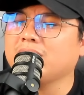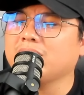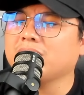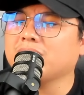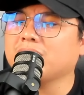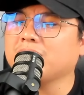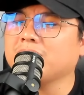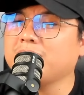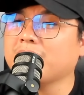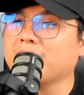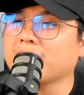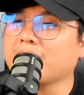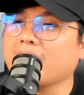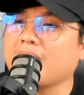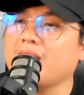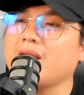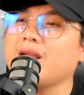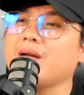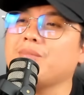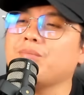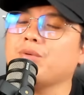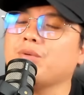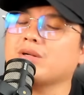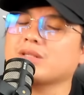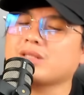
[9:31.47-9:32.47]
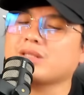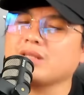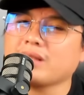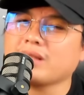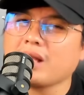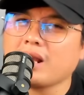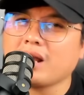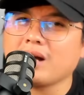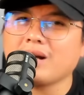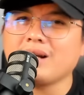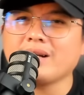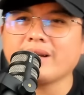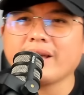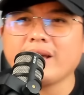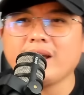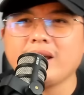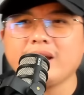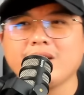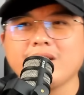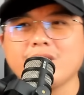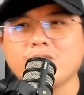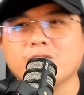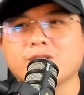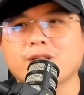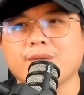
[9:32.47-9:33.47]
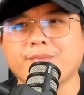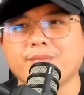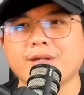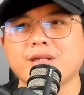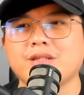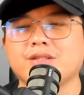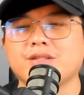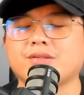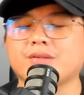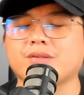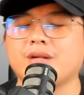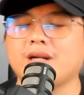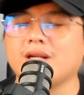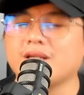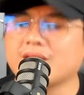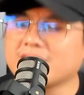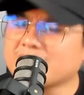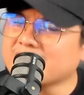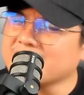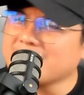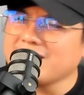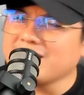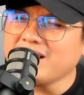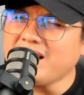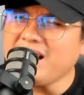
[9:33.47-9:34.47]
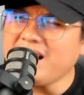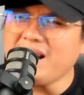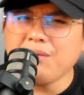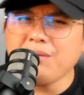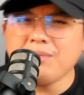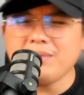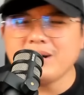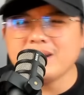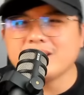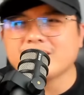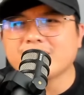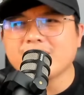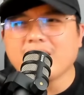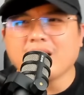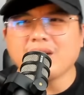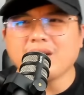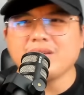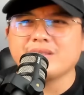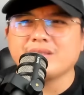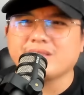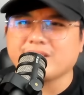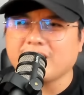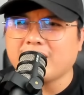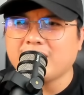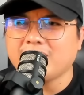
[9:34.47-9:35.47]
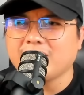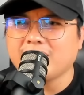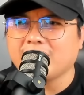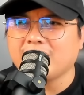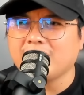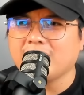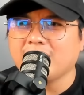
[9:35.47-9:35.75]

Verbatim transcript: So matagal na po kasi talagang nakikiusap ang Israel na sige na, umalis na kayo dyan.